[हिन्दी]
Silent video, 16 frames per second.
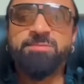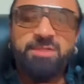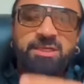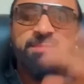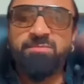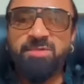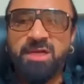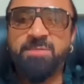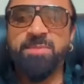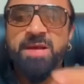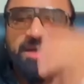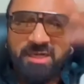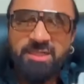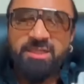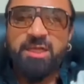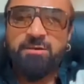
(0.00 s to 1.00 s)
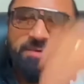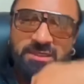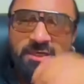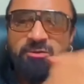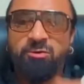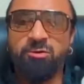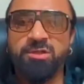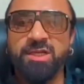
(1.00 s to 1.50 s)
कम से कम घर पे आके
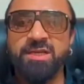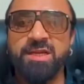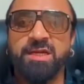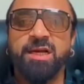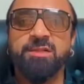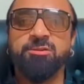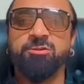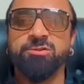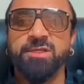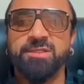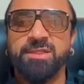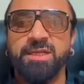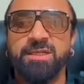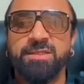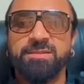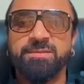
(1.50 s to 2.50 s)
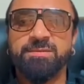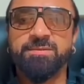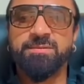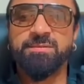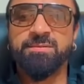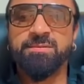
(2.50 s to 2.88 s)
दरवाजा खोल के निकाल तो सकते हैं